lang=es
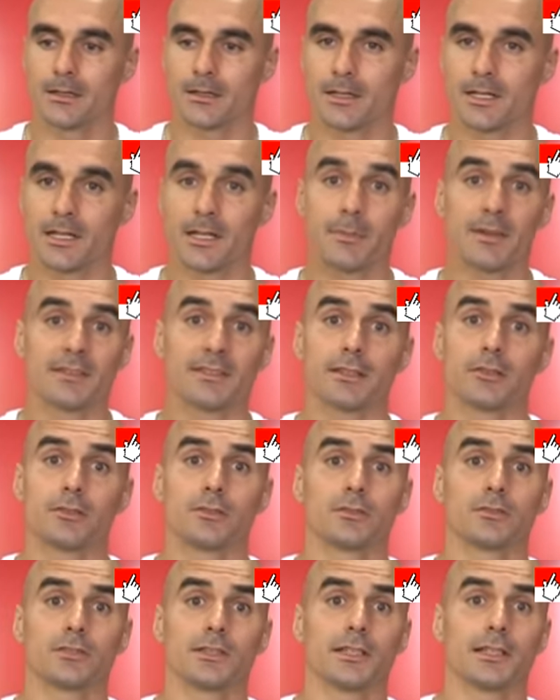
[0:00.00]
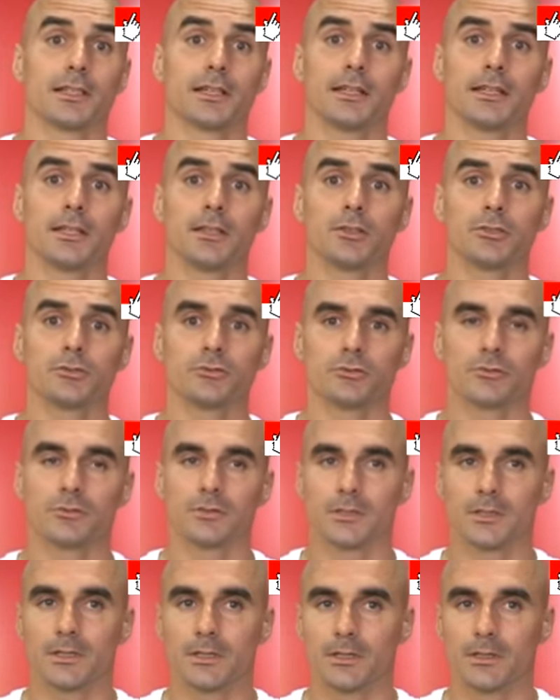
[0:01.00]
que la pasen con los seres queridos,
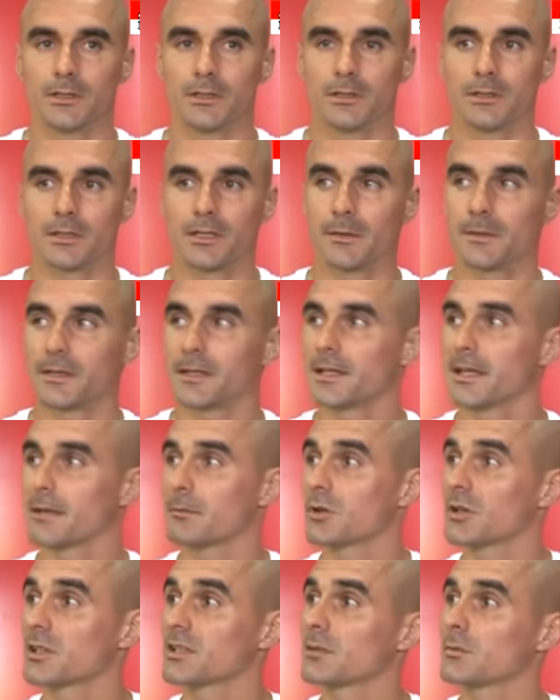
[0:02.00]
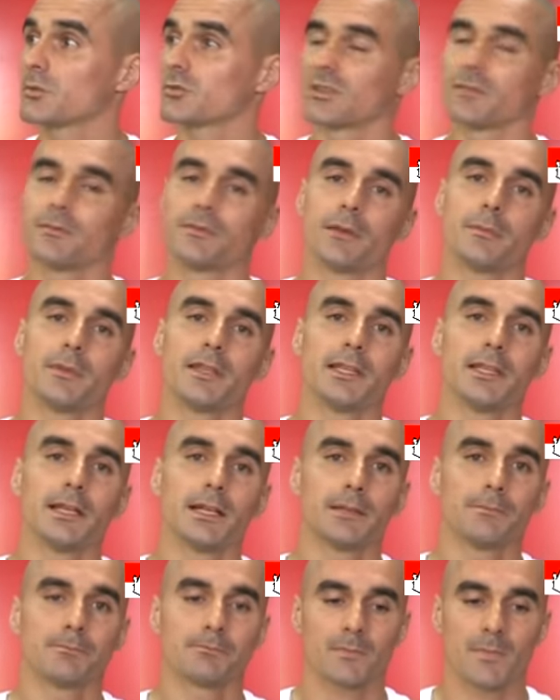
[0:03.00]
que brindemos, que estemos en
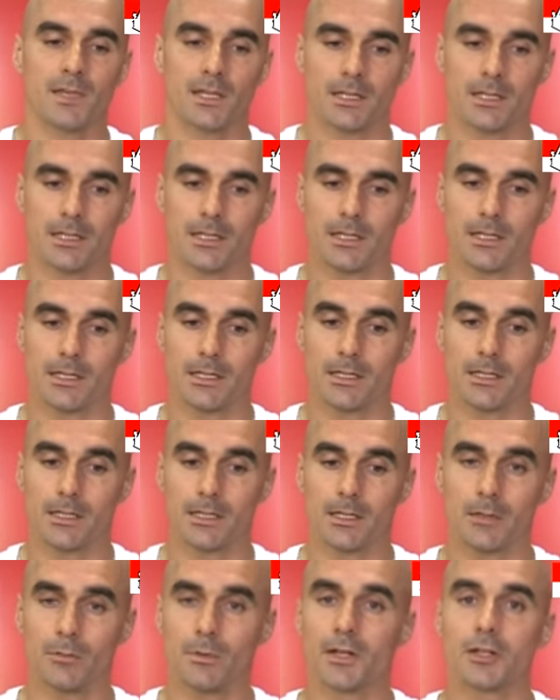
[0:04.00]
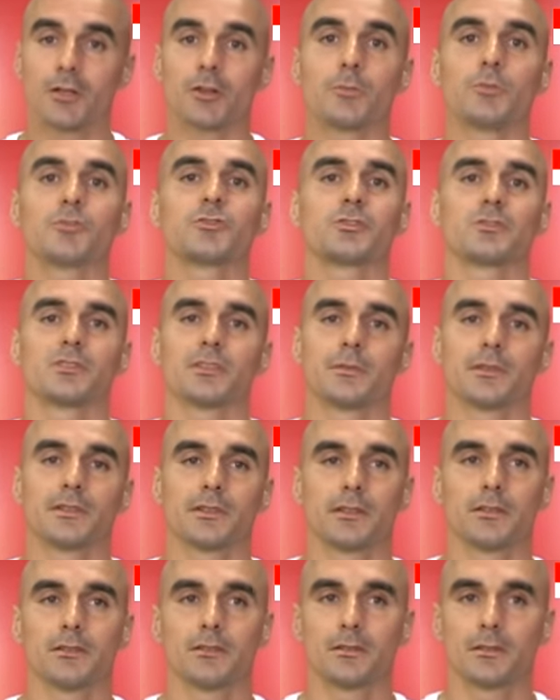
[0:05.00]
familia y, bueno, como yo siempre
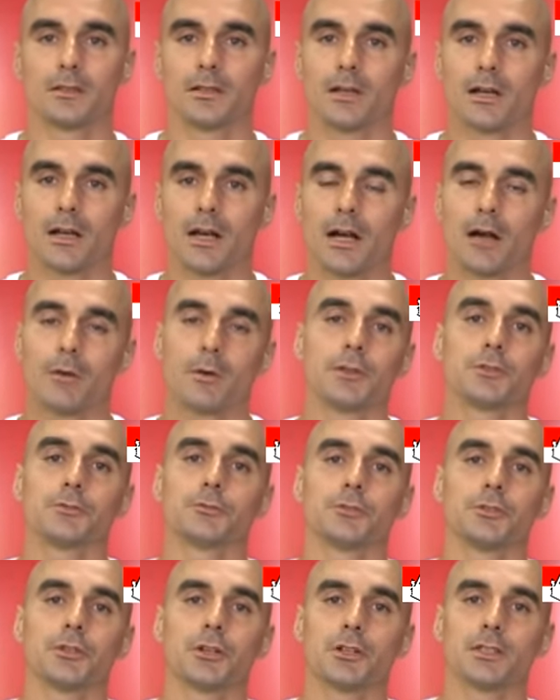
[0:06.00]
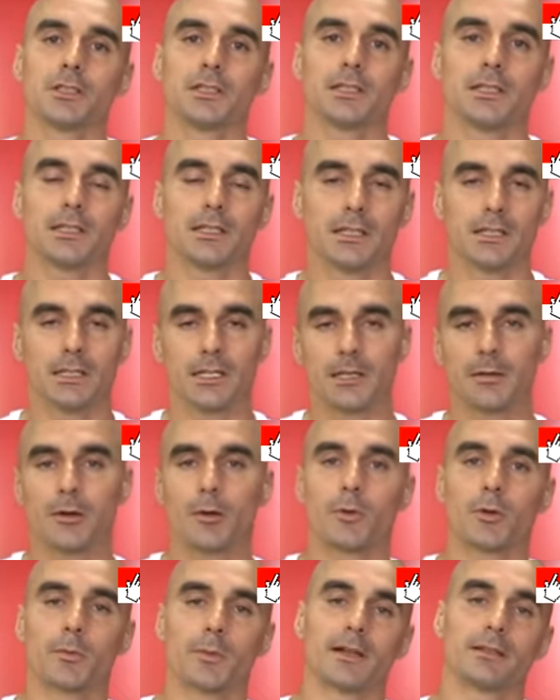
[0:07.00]
sigo, aguante Unión y,
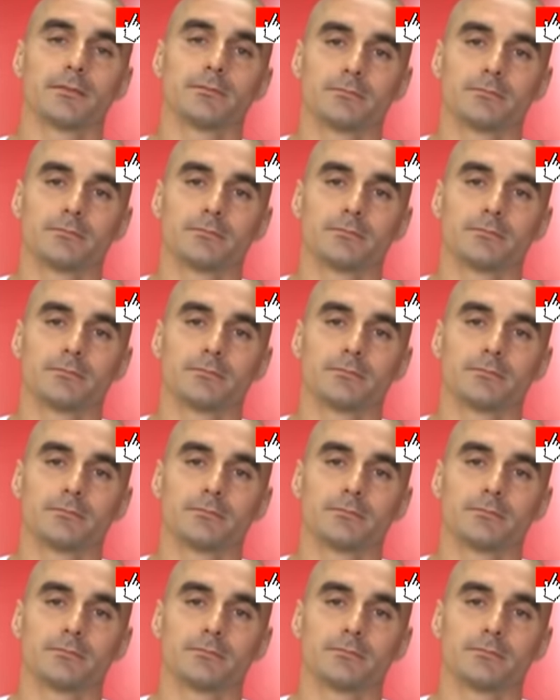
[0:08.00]
vamos por más.